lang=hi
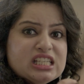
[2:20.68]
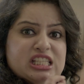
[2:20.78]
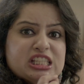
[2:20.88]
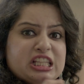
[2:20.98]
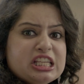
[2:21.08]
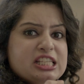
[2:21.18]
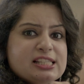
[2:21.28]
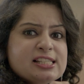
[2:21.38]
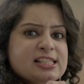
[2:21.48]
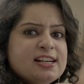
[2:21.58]
इतनी
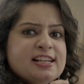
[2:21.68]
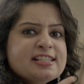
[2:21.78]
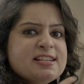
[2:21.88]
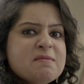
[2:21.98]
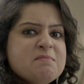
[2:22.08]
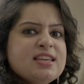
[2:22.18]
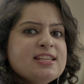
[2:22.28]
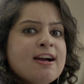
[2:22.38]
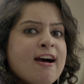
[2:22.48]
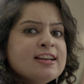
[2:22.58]
इंसल्ट ना
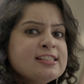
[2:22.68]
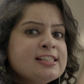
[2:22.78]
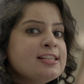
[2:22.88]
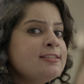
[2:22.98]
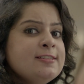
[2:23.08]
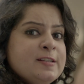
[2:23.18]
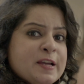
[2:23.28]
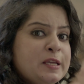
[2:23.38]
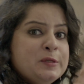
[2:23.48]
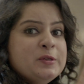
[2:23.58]
मेरी आज तक
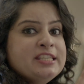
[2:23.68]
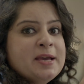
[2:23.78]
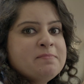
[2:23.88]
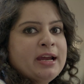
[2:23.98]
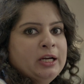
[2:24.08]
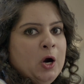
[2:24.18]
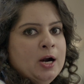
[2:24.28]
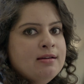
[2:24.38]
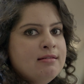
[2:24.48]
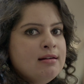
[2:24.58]
नहीं हुई है बाय गॉड